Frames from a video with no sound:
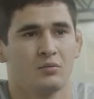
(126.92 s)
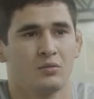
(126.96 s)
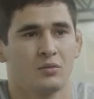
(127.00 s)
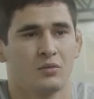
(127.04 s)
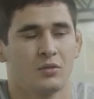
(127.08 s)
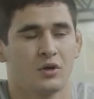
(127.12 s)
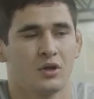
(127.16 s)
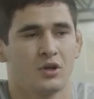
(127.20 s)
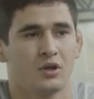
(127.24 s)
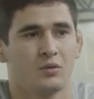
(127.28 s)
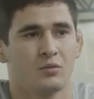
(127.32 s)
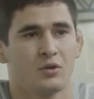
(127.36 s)

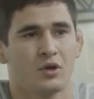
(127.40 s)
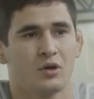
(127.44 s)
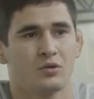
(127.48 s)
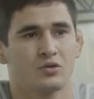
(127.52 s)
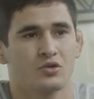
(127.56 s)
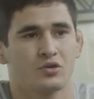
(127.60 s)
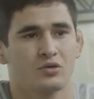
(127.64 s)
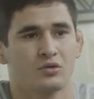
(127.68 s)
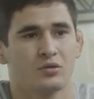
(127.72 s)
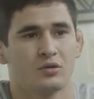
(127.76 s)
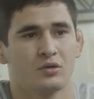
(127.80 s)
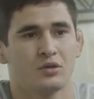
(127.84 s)
понимаю,
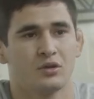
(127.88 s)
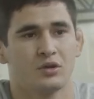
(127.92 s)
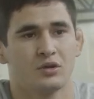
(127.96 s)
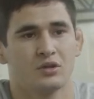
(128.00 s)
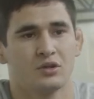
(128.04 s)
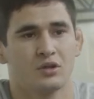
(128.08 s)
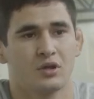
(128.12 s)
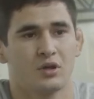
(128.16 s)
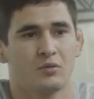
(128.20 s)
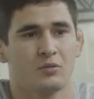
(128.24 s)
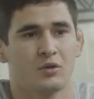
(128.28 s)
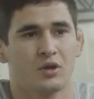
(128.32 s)
что они
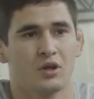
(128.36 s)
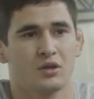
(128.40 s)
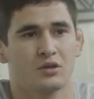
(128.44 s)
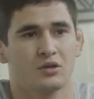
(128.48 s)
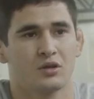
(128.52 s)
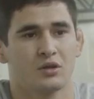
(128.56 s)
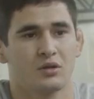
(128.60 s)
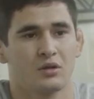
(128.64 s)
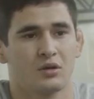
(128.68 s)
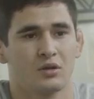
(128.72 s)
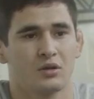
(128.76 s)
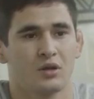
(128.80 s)

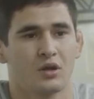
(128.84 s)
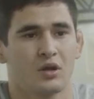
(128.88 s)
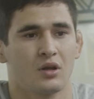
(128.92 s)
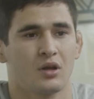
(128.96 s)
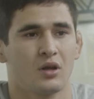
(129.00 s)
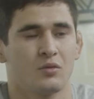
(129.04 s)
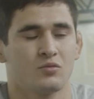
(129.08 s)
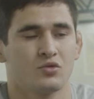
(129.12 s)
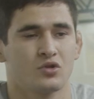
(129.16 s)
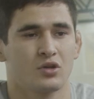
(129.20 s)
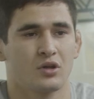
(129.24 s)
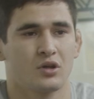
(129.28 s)
стремятся к
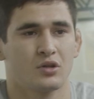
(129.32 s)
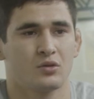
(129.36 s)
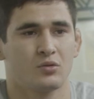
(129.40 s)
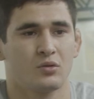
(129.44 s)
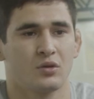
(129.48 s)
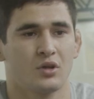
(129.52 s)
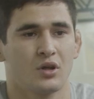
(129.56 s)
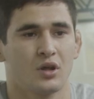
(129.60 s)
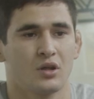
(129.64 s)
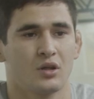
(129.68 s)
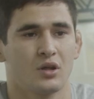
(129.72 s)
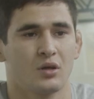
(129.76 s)
таким же
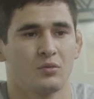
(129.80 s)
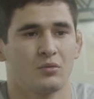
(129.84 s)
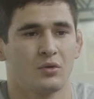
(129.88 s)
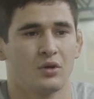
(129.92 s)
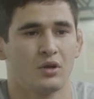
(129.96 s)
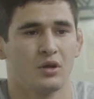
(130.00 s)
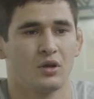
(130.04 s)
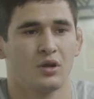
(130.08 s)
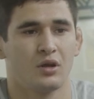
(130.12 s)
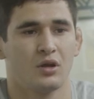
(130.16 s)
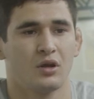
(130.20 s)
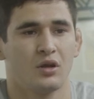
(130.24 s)
результатам,
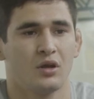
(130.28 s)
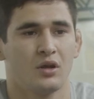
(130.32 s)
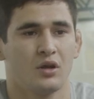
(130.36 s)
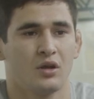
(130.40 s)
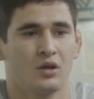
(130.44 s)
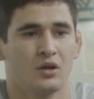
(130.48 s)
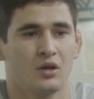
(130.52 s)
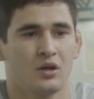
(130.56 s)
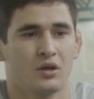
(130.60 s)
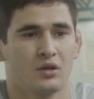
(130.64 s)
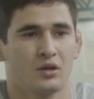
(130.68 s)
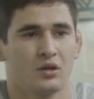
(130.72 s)
и
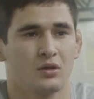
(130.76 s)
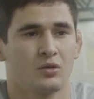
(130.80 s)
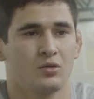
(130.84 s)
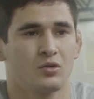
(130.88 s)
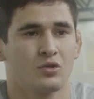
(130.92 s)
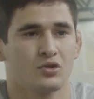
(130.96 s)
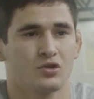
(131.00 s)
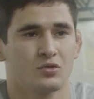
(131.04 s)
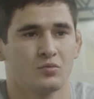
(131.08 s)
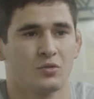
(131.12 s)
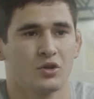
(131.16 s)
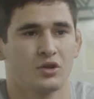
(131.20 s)
это
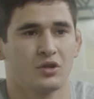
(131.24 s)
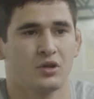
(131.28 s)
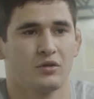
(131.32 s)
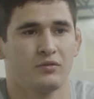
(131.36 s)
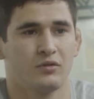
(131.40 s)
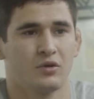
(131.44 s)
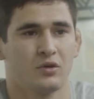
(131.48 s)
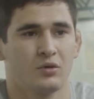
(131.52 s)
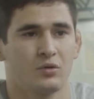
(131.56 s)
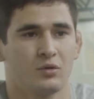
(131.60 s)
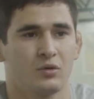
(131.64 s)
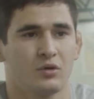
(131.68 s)
тоже
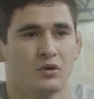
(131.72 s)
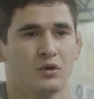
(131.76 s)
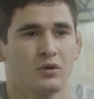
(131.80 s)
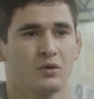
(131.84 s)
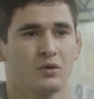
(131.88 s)
мотивирует.